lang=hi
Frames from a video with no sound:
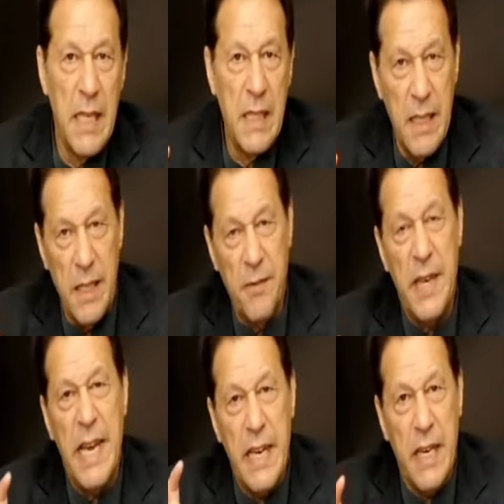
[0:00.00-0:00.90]
यहां
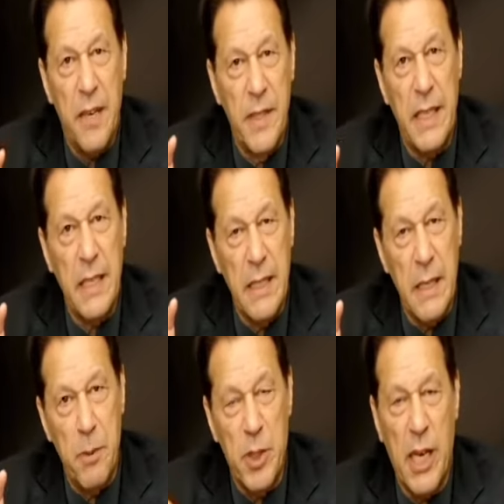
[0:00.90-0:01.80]
सिर्फ एक हफ्ते के अंदर
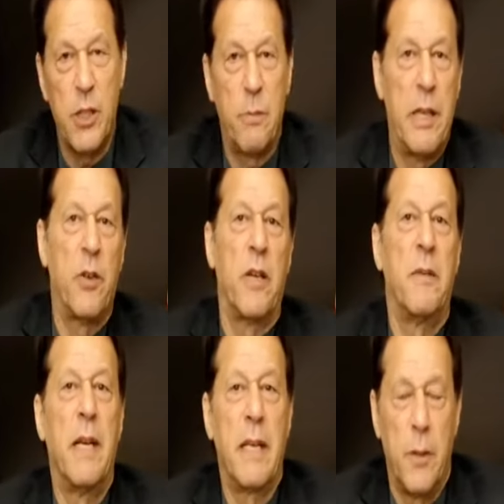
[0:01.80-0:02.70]
पचास रुपया
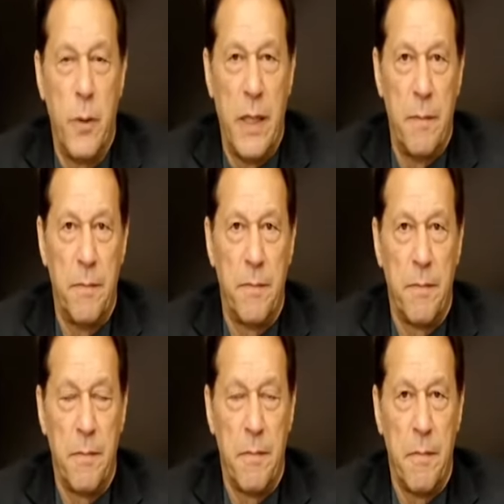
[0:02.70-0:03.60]
डॉलर महंगा हुआ
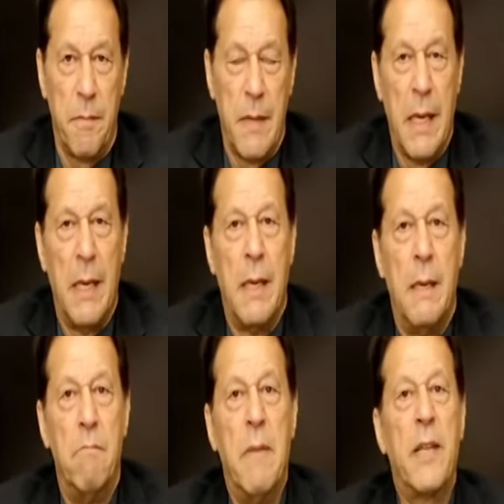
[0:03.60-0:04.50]

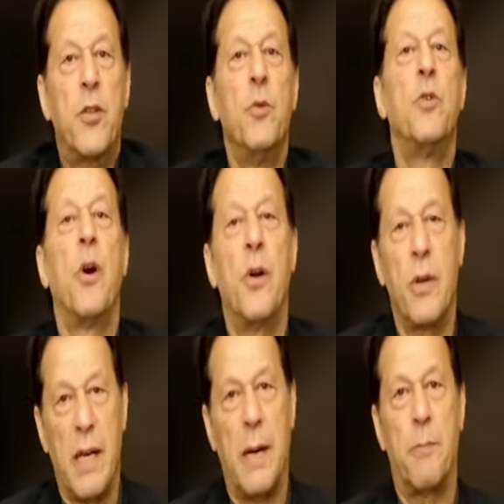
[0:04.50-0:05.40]
मैं क्यों
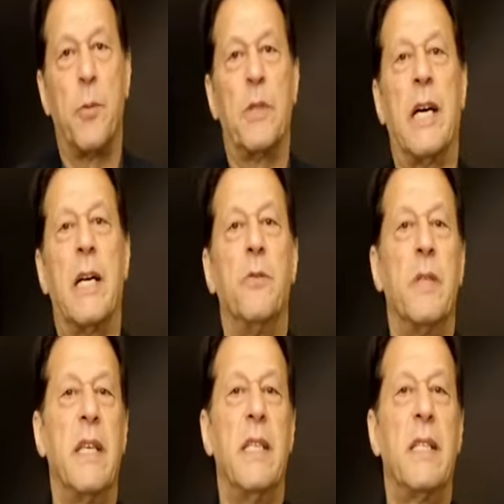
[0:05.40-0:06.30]
डॉलर का आपको बता रहा हूं
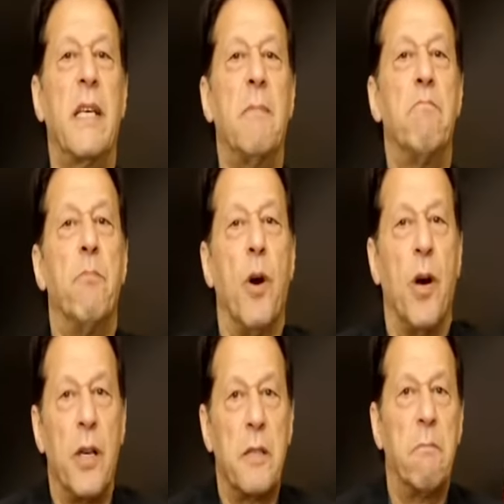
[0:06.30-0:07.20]
कि इसके
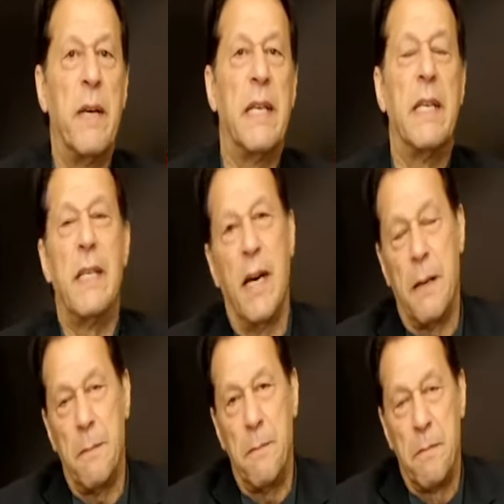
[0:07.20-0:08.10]
बहुत बड़े
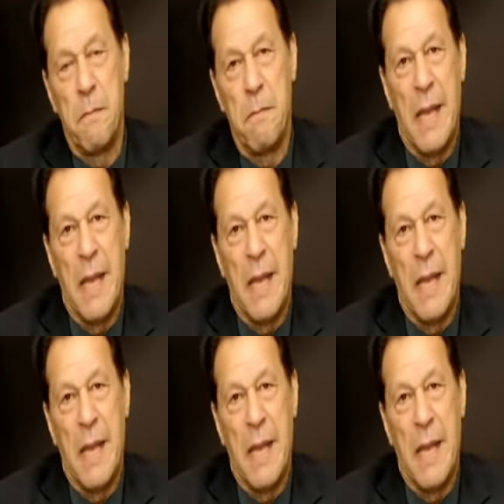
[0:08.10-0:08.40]
अब